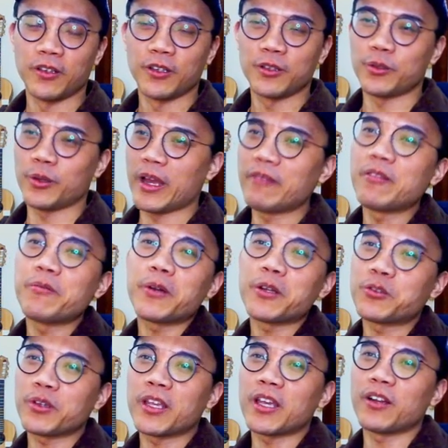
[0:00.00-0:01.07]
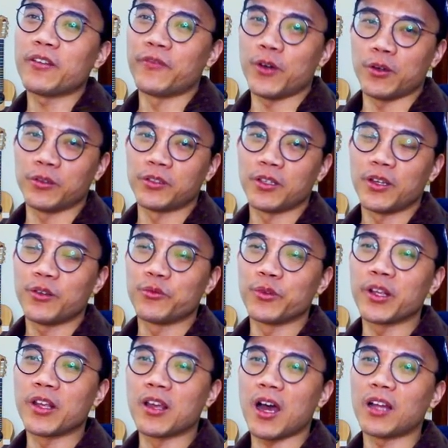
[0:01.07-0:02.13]
所以 everybody should get a vote
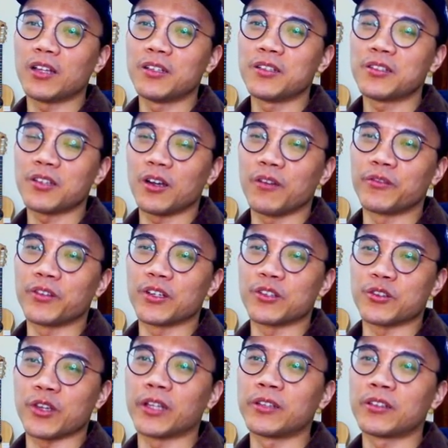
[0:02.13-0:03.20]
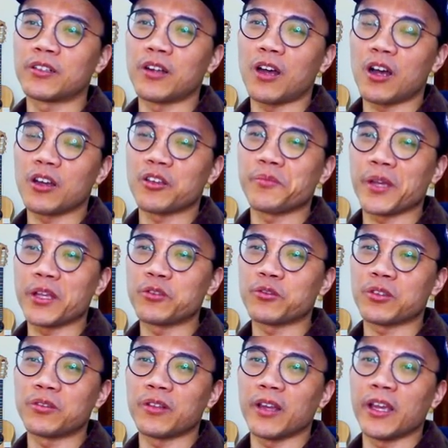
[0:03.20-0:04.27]
regardless of their gender,
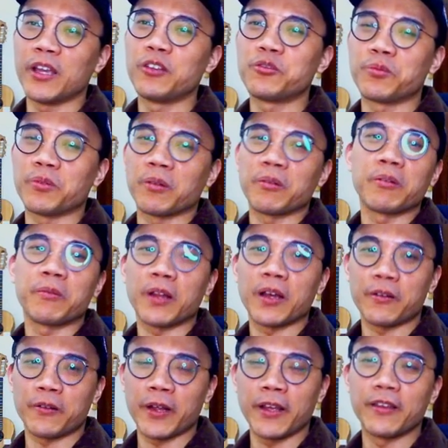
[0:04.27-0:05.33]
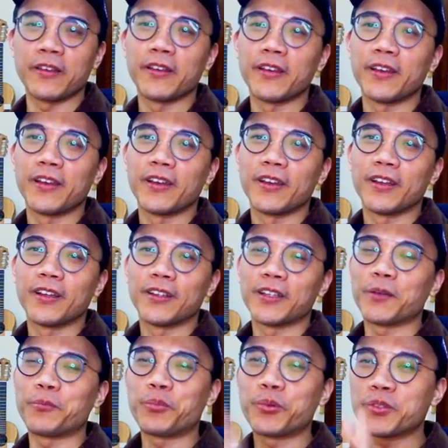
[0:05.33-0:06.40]
occupation, age，blah blah blah，right？
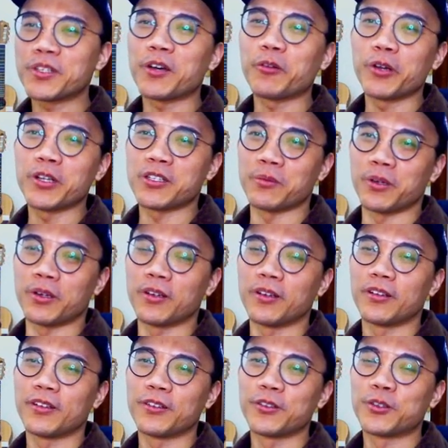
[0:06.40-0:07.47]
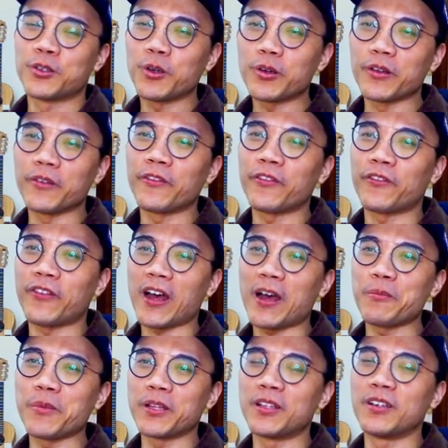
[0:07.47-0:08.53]
那不知道为什么就有人发
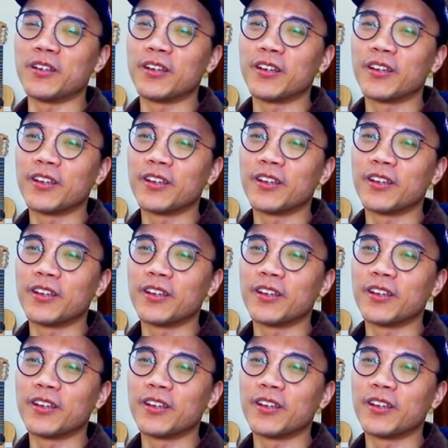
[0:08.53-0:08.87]
明了